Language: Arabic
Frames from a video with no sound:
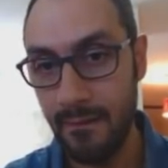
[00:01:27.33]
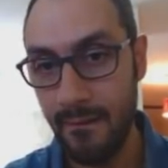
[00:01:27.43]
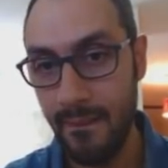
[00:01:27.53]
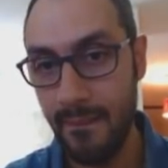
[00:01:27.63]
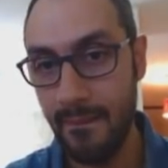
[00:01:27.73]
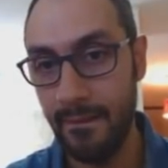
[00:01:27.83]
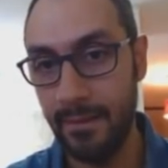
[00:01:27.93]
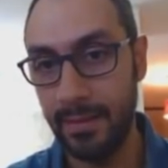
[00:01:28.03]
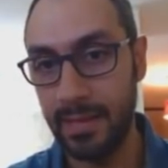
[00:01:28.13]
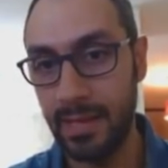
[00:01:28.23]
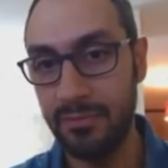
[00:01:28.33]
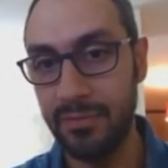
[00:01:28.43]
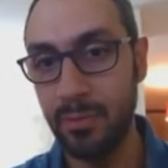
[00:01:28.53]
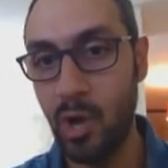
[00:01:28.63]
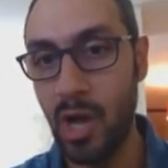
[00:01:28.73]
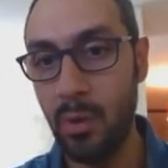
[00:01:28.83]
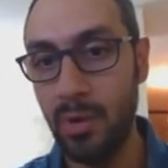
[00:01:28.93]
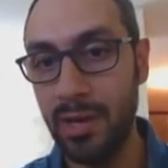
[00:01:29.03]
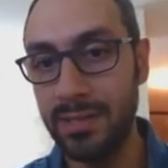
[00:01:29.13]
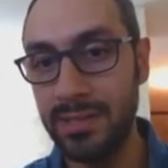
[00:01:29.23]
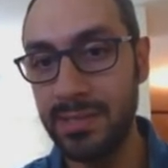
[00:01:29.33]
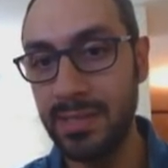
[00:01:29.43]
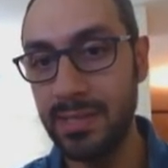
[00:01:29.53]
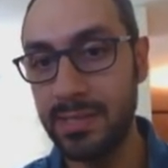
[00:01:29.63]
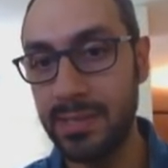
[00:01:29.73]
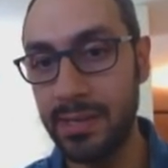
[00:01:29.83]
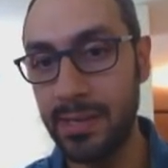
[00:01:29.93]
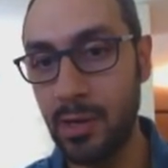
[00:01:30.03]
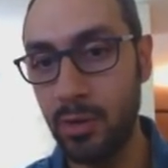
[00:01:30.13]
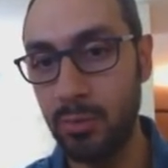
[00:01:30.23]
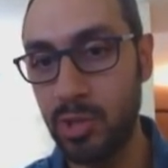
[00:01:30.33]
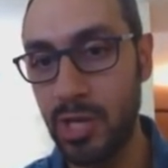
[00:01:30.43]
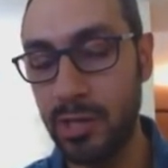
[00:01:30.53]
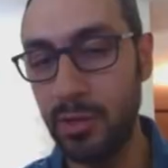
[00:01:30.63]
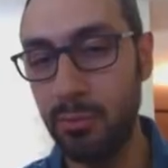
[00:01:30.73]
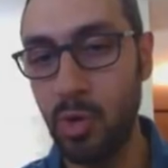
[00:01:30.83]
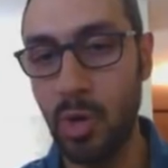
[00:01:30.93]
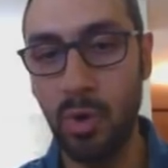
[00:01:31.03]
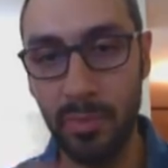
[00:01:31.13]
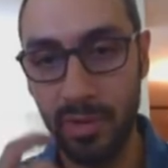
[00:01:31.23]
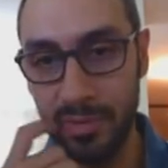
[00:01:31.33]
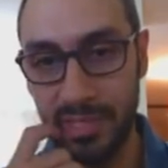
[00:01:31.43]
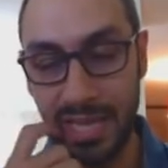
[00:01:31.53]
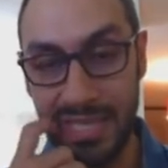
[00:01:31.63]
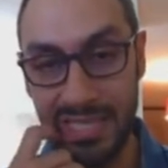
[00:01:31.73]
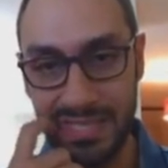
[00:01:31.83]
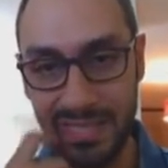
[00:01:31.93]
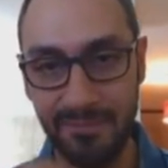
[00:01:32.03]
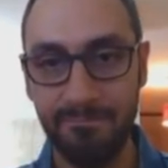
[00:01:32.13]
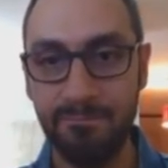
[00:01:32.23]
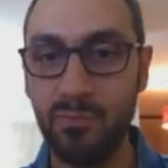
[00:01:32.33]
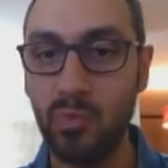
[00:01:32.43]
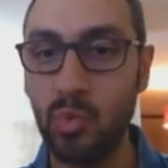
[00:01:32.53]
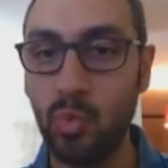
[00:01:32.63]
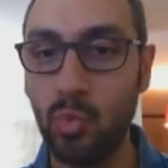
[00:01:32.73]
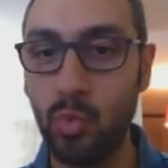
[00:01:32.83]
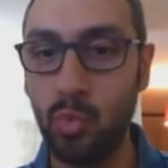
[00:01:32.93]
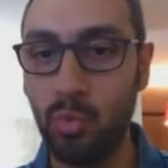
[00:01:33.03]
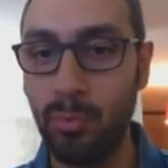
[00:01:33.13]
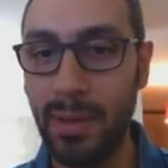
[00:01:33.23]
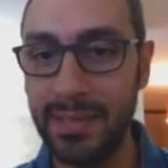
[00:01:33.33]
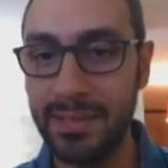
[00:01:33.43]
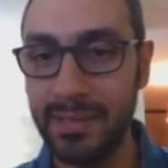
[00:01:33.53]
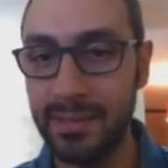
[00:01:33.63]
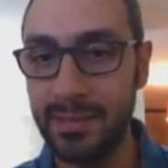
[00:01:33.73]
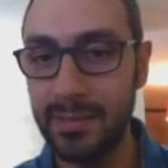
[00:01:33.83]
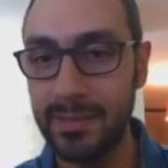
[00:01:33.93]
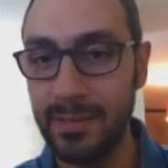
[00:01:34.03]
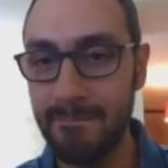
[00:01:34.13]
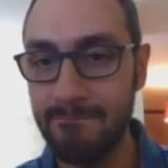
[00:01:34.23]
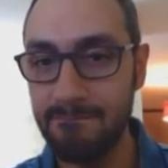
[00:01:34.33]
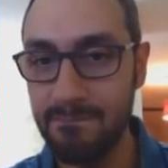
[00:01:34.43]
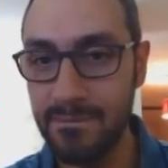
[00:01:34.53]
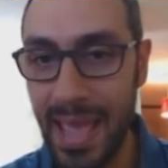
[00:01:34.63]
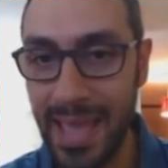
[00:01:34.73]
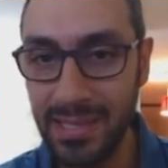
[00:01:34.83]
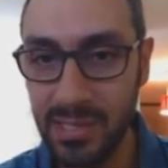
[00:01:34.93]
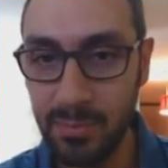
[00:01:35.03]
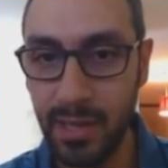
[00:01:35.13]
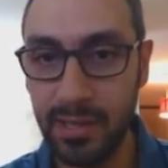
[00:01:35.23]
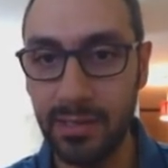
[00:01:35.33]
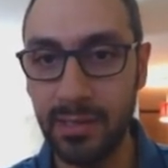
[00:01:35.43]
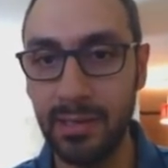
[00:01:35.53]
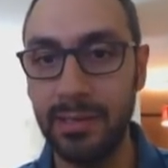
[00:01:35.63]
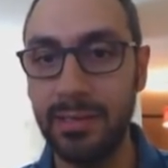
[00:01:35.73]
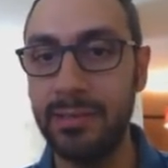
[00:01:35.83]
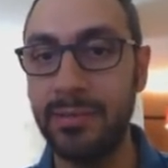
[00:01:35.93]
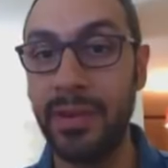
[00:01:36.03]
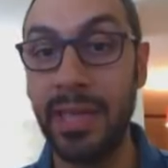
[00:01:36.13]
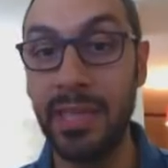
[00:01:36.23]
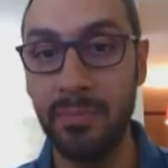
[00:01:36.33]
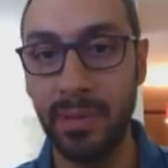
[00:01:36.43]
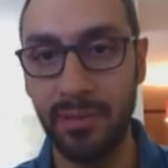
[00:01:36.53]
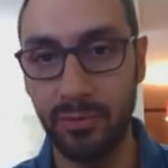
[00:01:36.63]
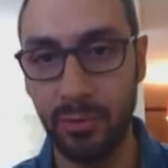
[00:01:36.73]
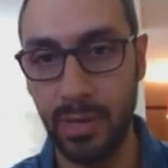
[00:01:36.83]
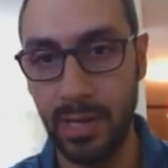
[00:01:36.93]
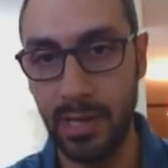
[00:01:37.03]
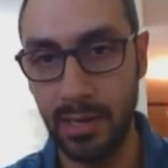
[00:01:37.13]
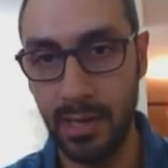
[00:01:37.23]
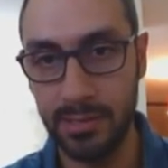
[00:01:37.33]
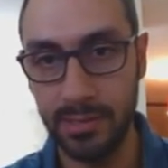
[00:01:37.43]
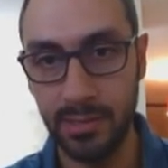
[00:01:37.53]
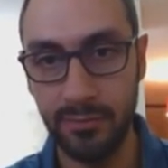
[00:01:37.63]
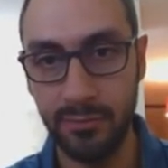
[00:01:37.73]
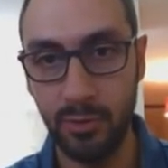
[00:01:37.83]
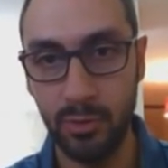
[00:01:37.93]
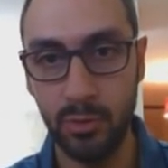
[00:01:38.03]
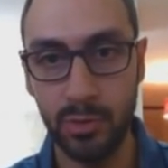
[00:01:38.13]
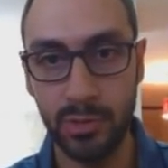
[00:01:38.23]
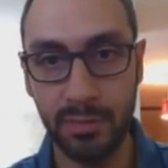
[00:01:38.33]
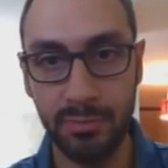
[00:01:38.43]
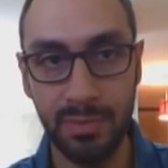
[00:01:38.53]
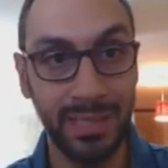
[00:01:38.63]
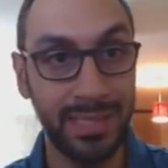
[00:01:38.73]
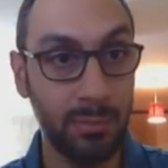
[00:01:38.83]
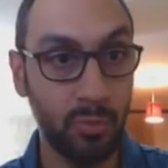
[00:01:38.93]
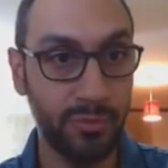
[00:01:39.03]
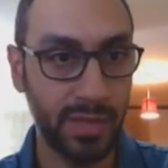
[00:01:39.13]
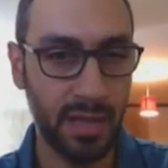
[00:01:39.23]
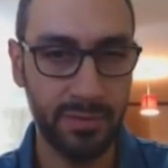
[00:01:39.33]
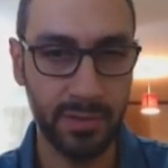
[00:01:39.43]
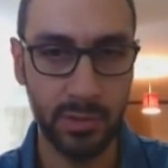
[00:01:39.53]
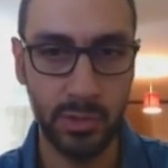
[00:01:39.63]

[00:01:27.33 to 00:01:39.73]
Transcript: آه كان في محاولة لتنزيل السعر لهون مشان يلموا أوامر من تحت وبعدها هي السبايك الرهيبة لفوق هلا لاحظين لفوق انه ارتد من 200 موفينج افريج